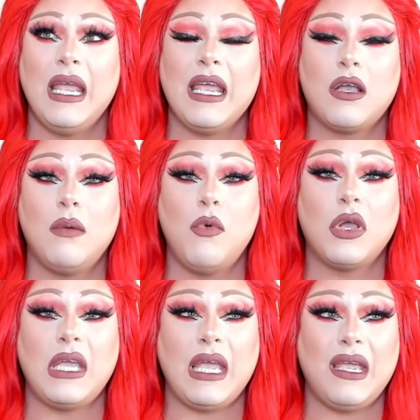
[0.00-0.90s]
es
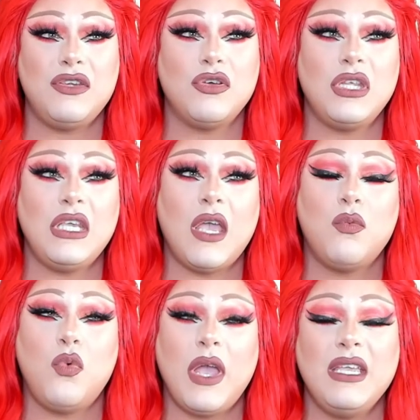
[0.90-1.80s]
como que yo dije,
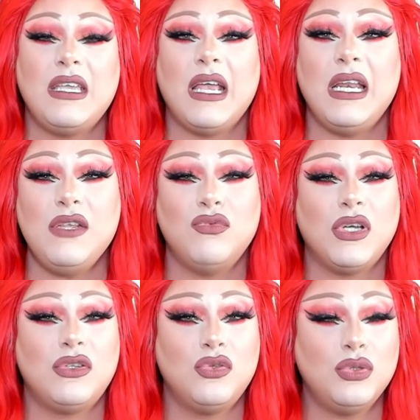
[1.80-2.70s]
wey qué
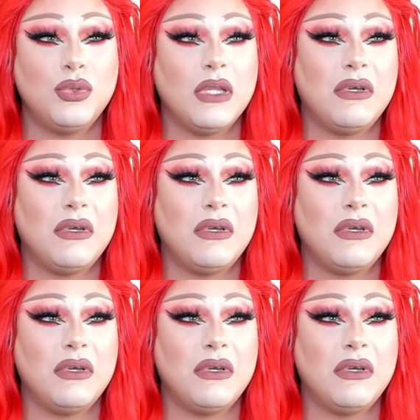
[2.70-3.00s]
lindo estuvo.